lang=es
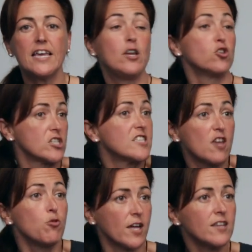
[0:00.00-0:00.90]
y nos está
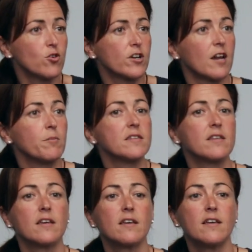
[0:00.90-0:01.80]
ayudando
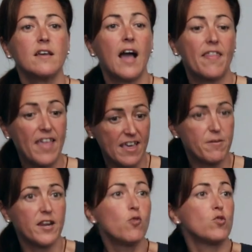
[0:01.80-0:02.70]
realmente. De ahí
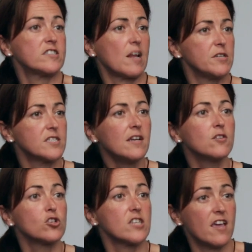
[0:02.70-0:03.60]
viene nuestra amistad.
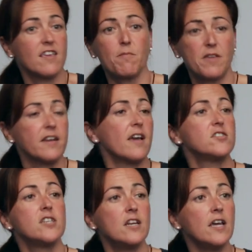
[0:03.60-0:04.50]
Entonces ella viene
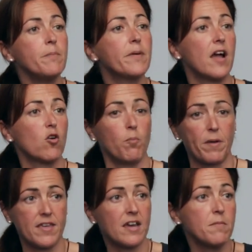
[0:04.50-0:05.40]
a Chile para
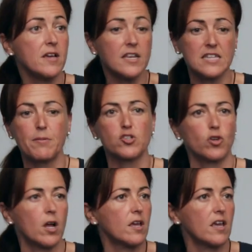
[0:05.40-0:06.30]
acompañarme, es la
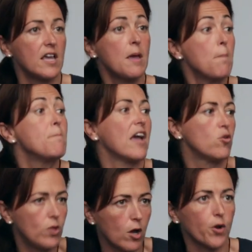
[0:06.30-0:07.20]
persona que me
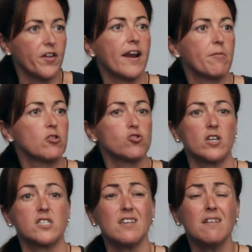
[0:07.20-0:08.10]
ayuda a coordinar eventos
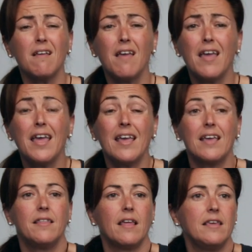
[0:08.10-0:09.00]
de ASDEN
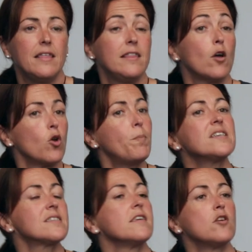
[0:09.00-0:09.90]
y de, golpe
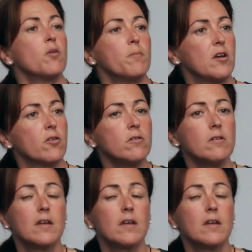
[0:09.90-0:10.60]
está allí conmigo,